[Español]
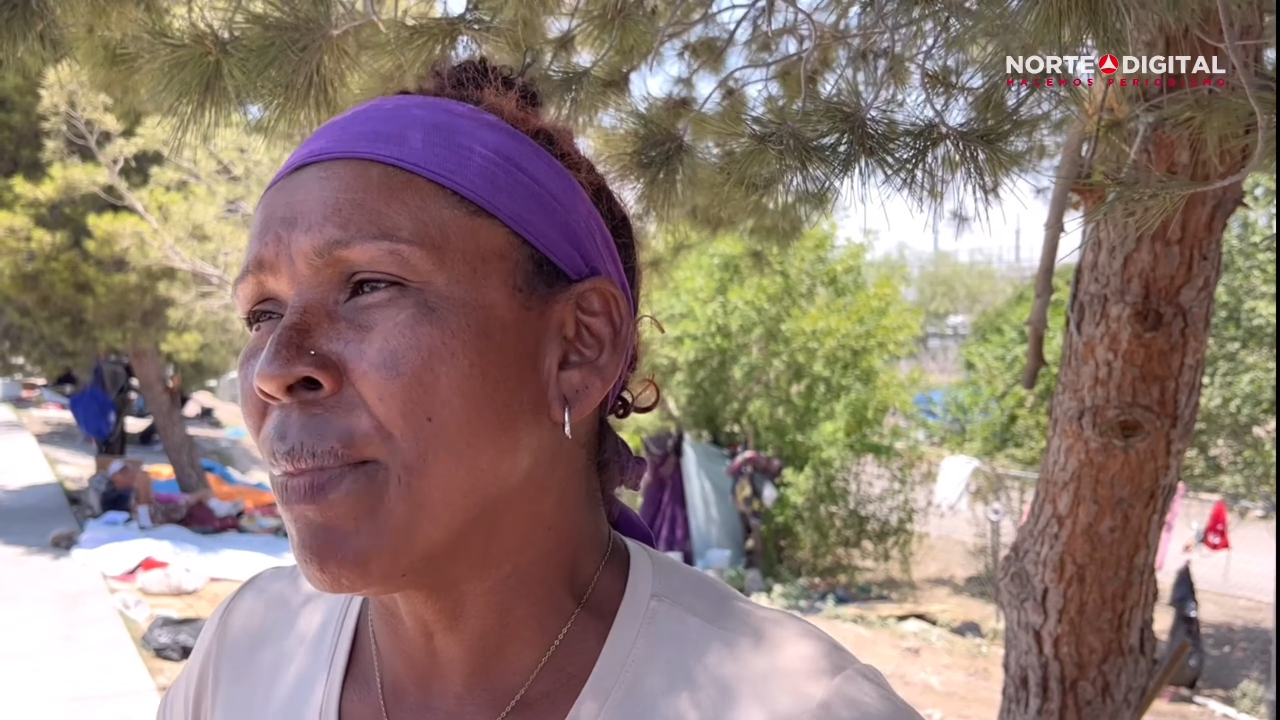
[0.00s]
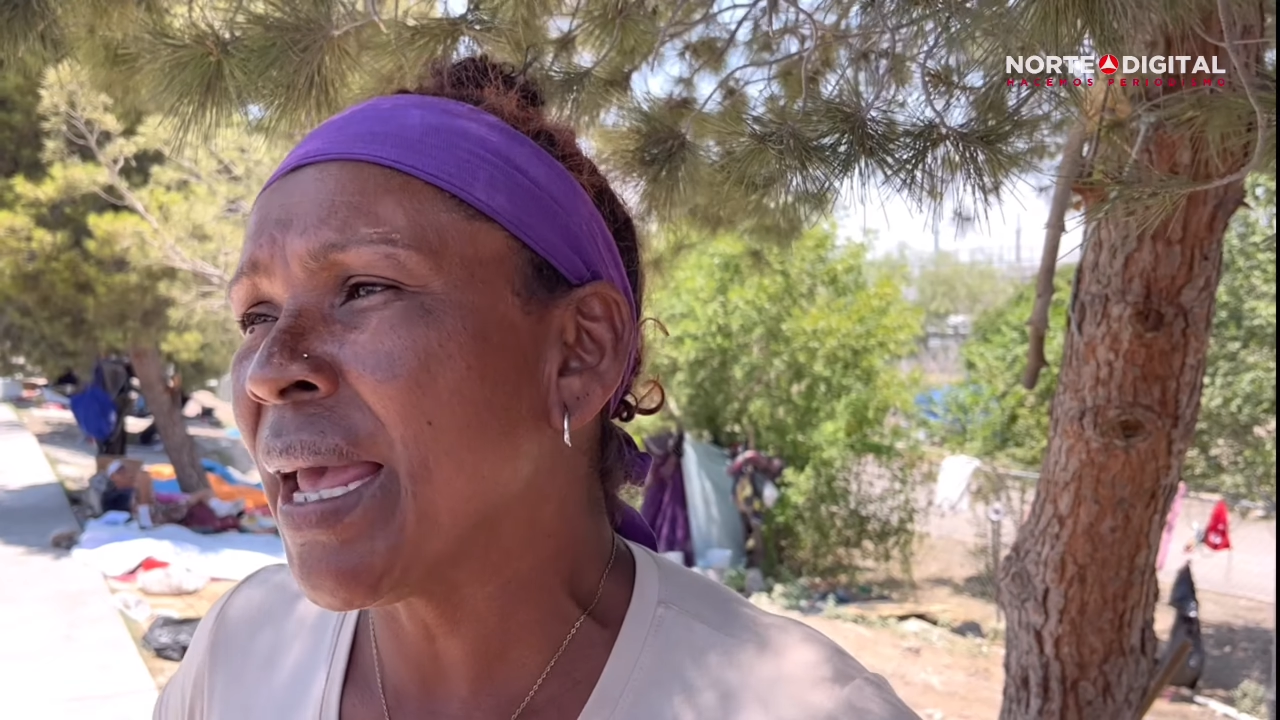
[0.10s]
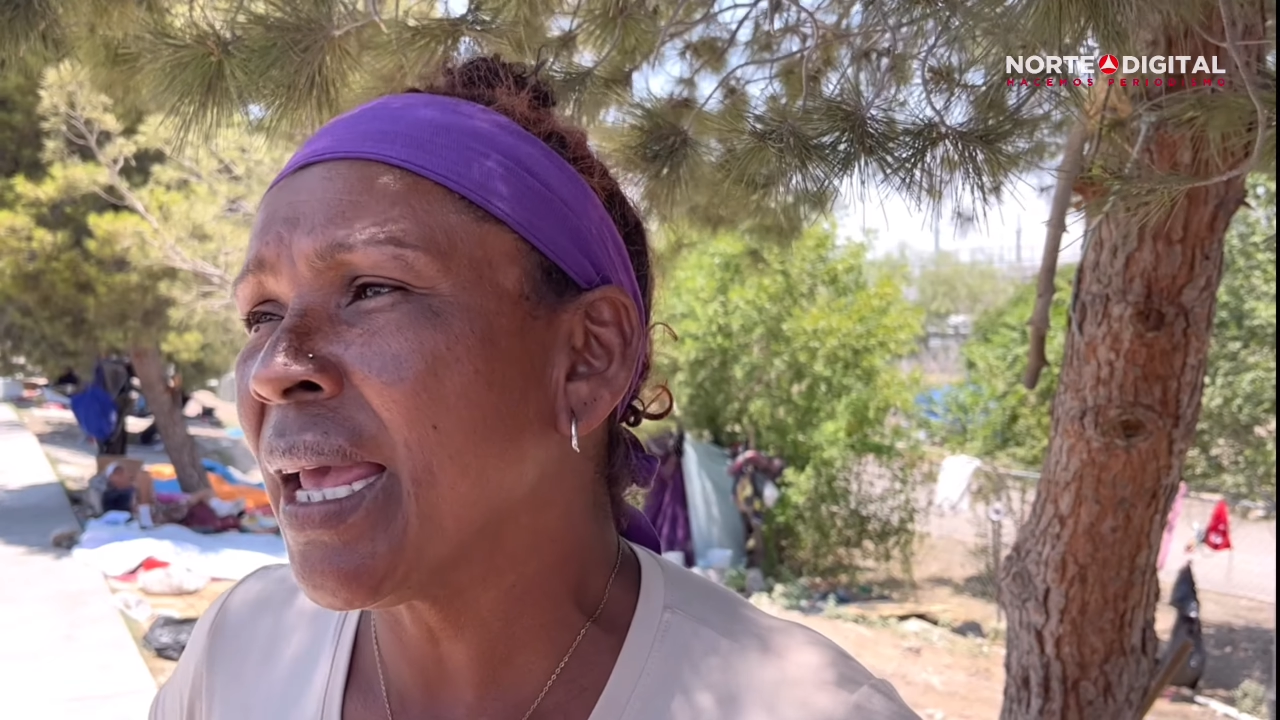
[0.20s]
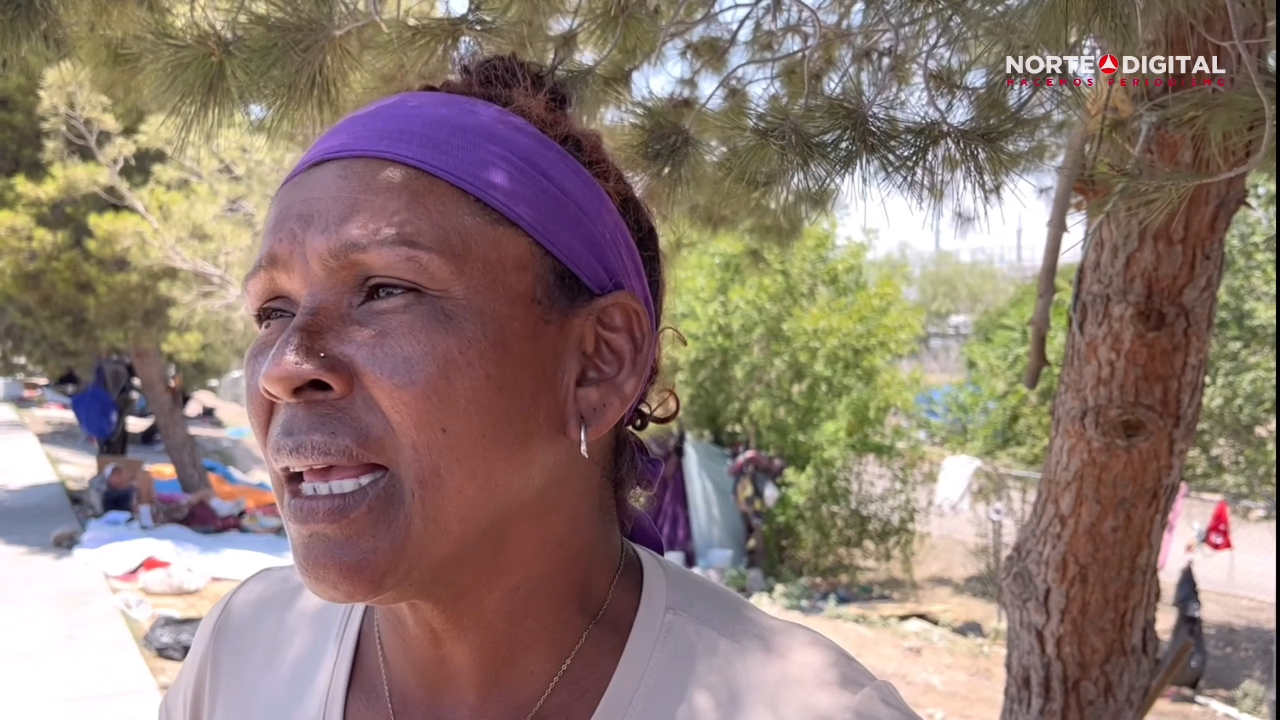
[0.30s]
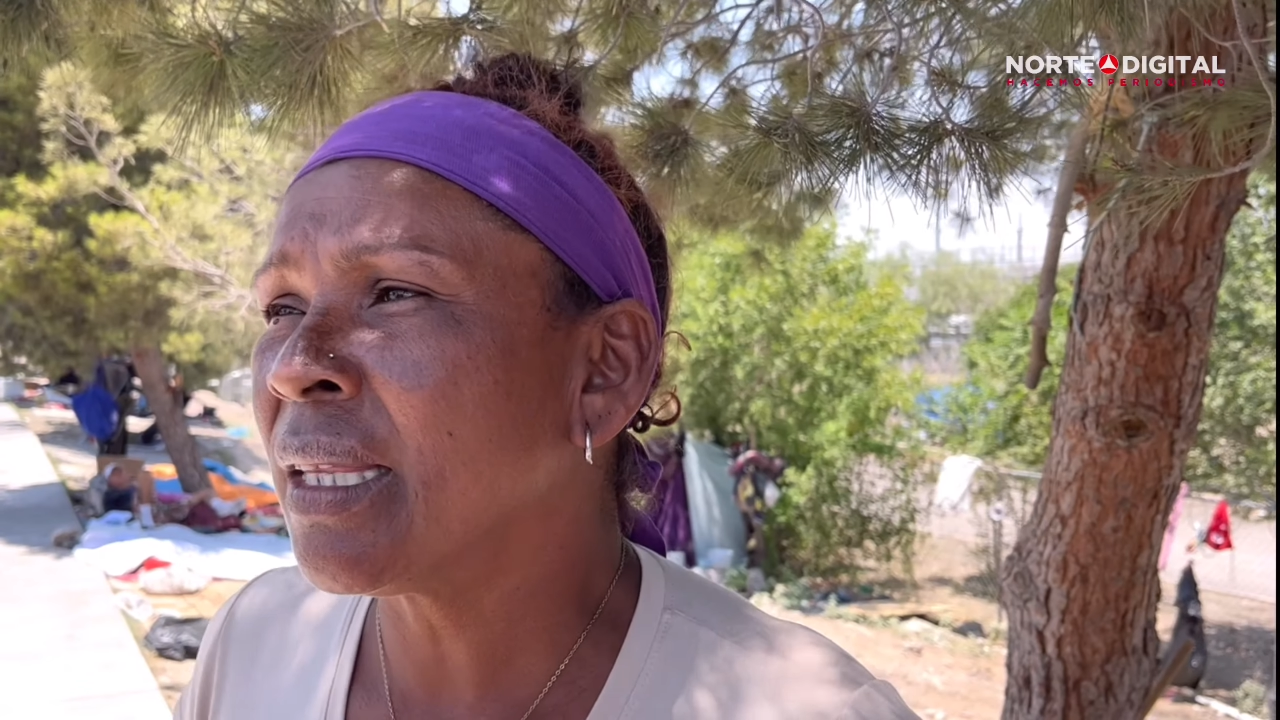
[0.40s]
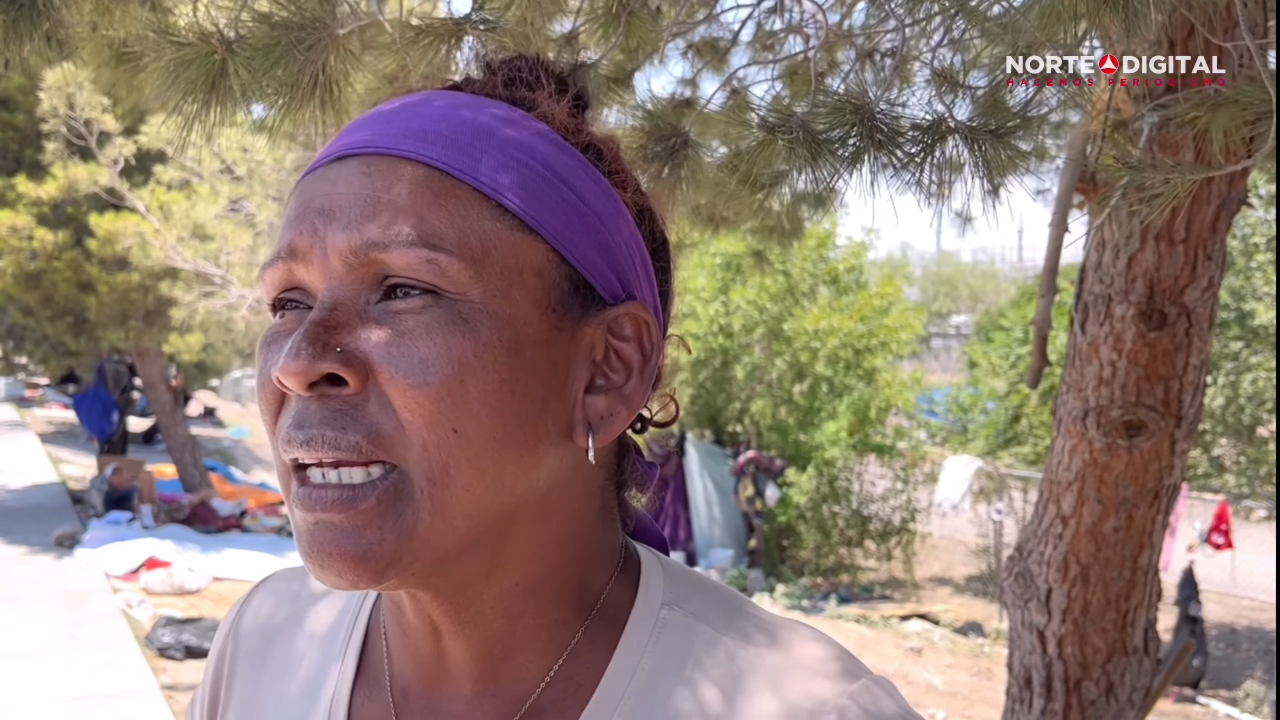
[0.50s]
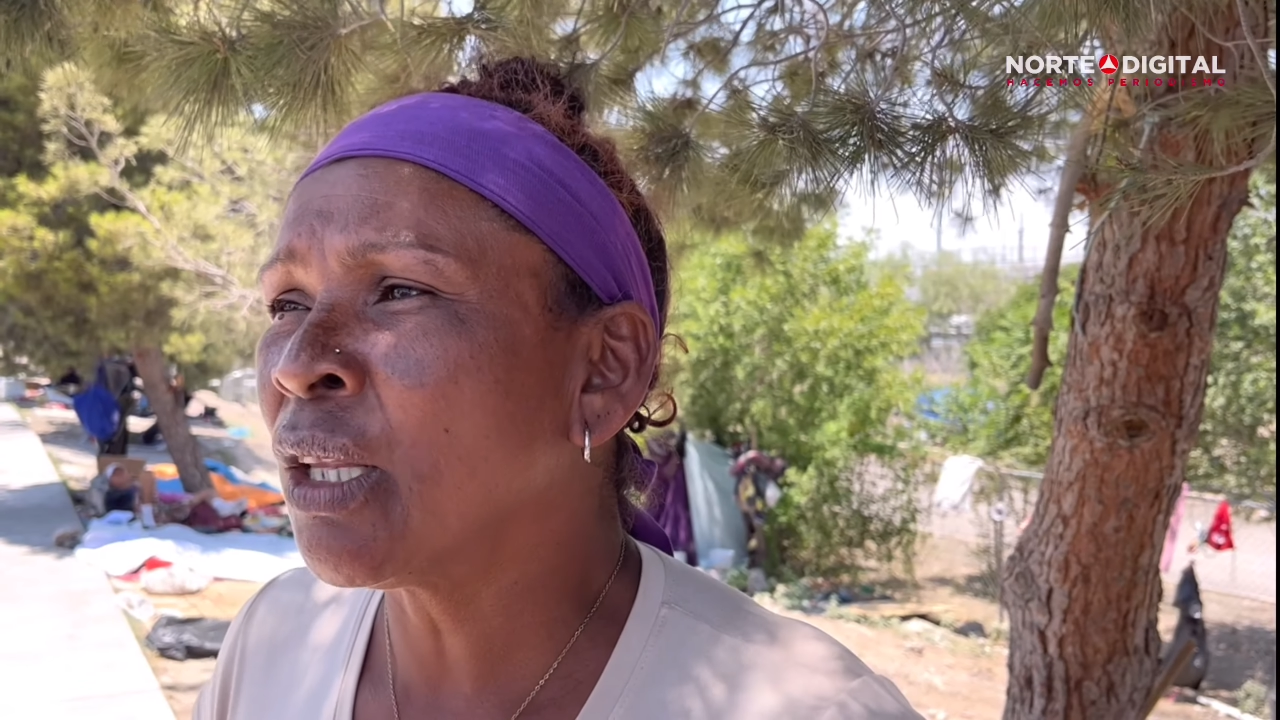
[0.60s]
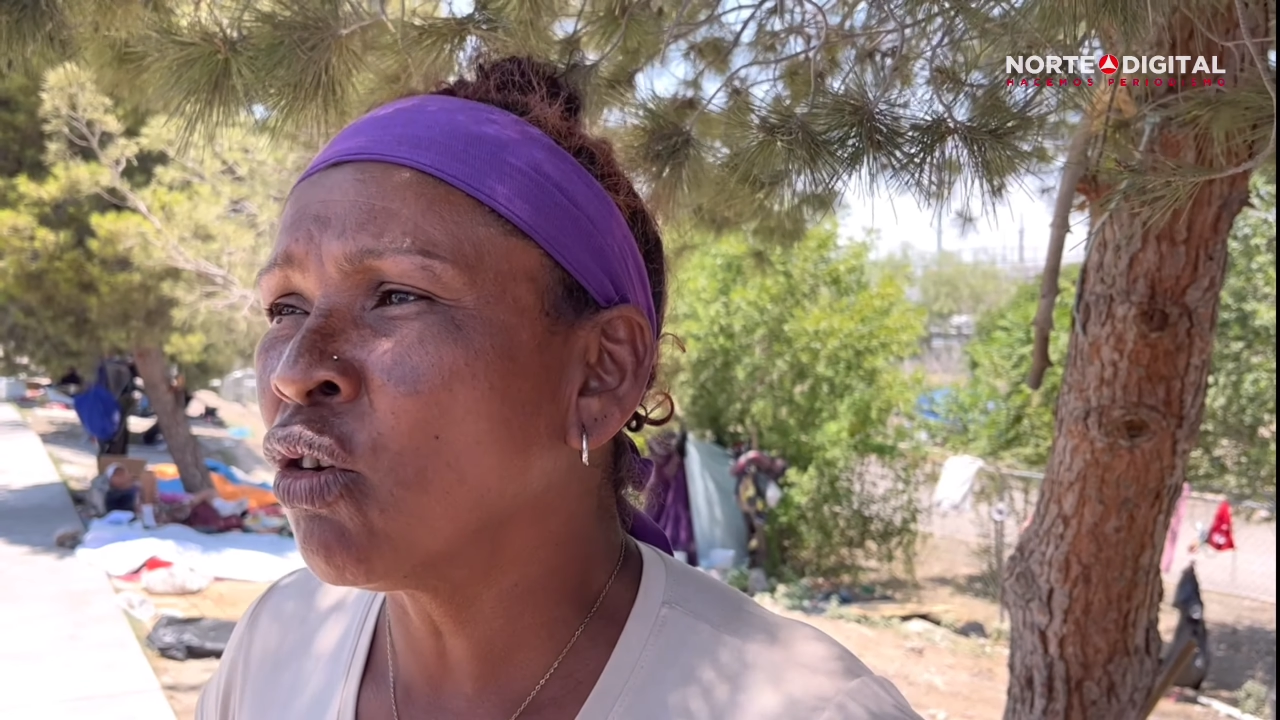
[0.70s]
mes, tienen